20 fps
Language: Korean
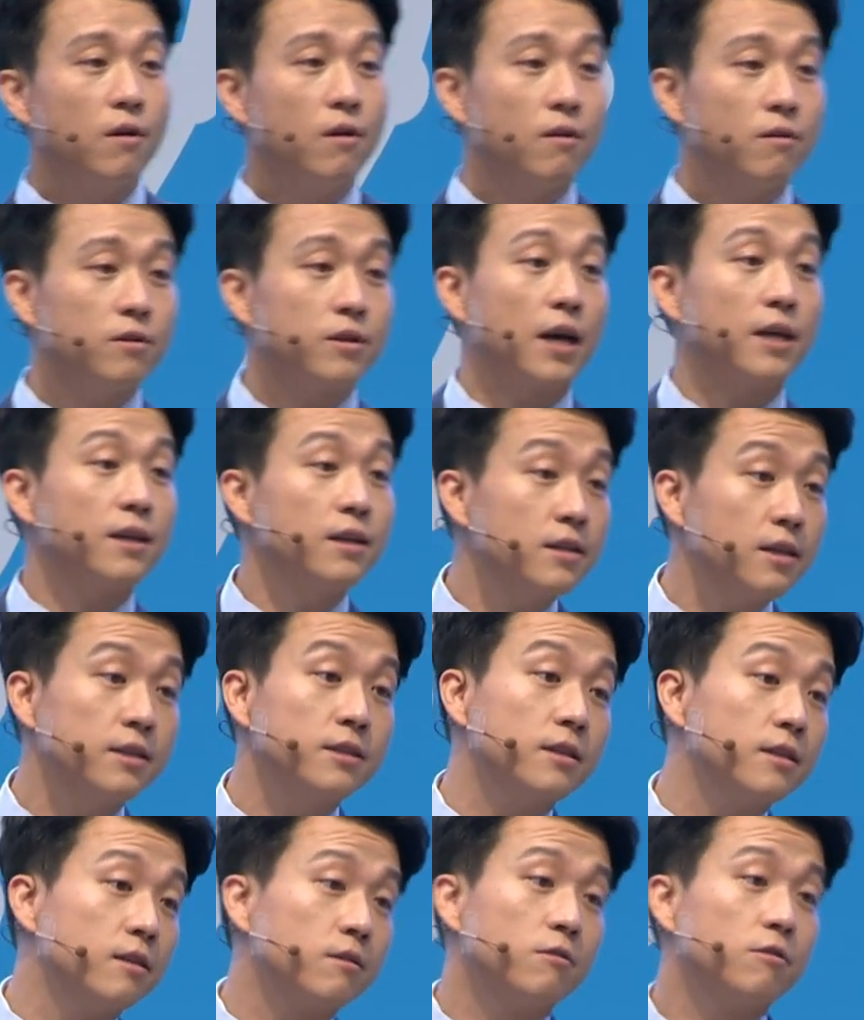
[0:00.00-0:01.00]
그거
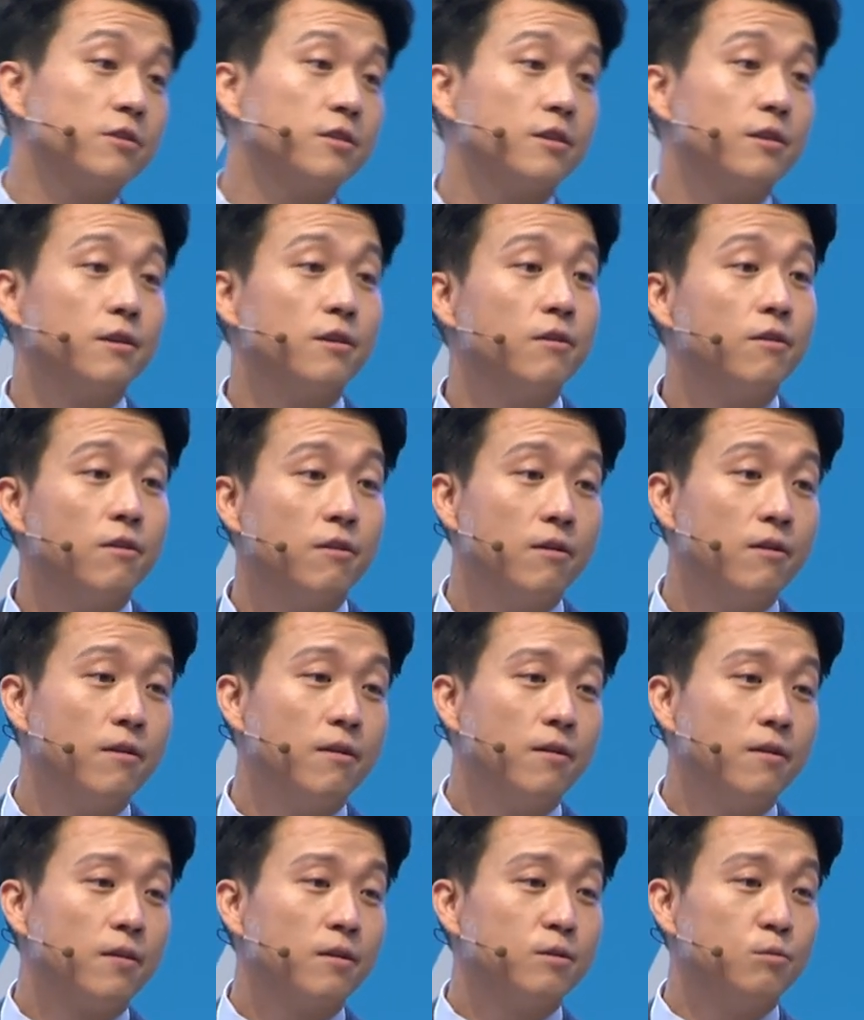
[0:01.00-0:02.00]
다단계잖아 그러잖아요.
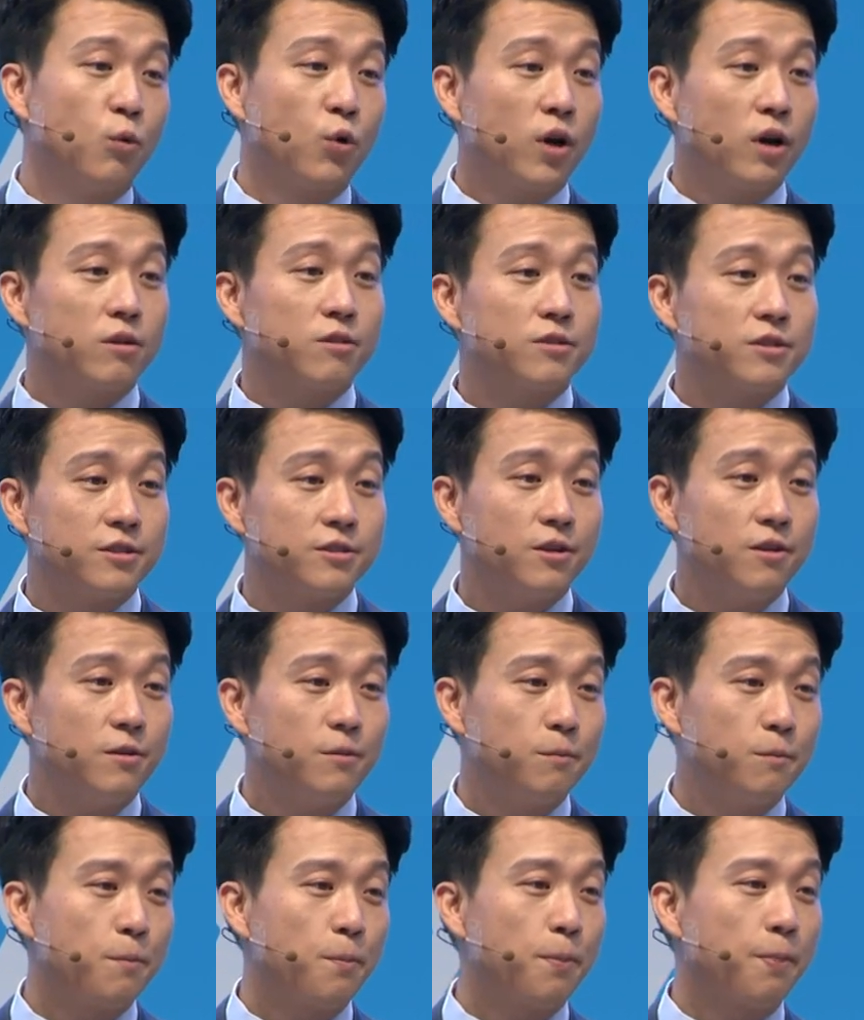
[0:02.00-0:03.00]
그럼 뭐라 그러시죠?
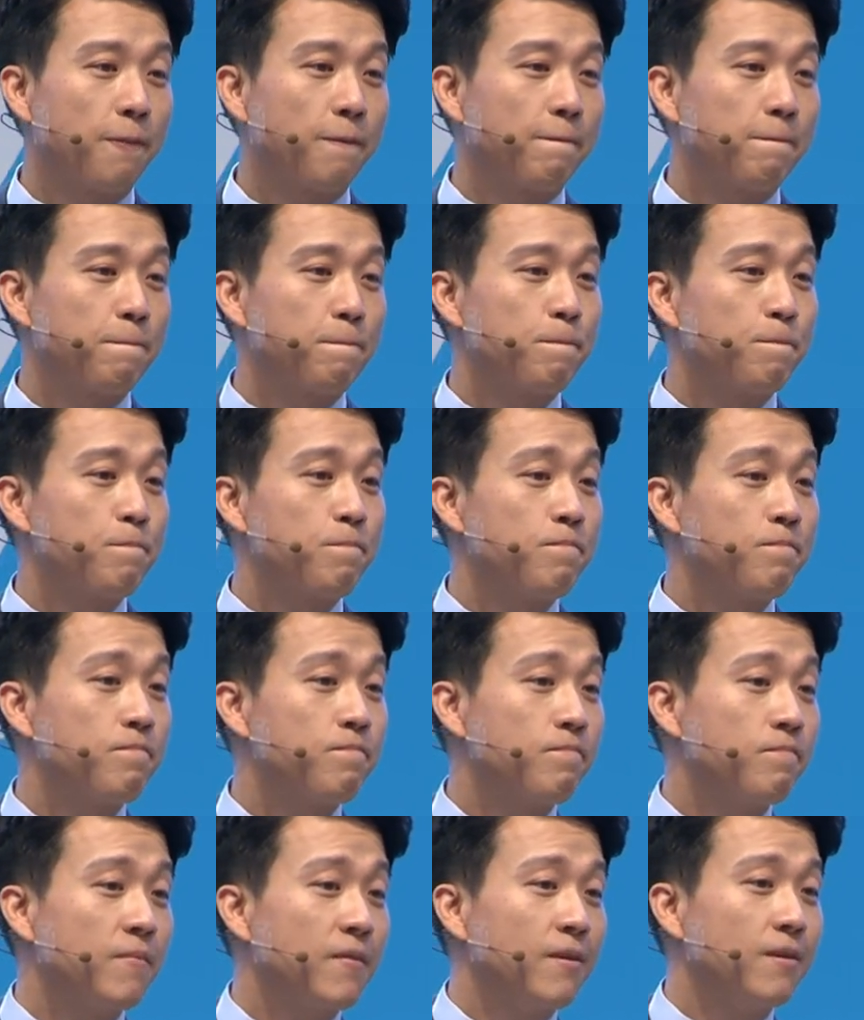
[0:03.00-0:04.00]

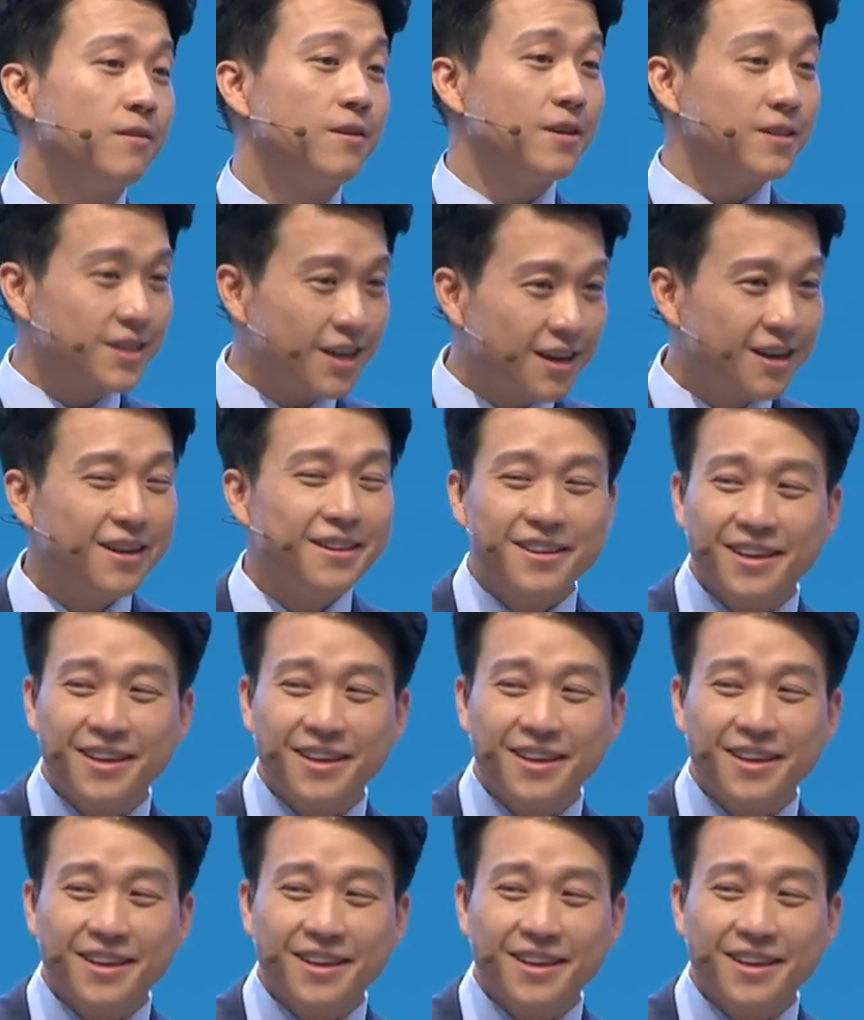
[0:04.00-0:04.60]
예, 착한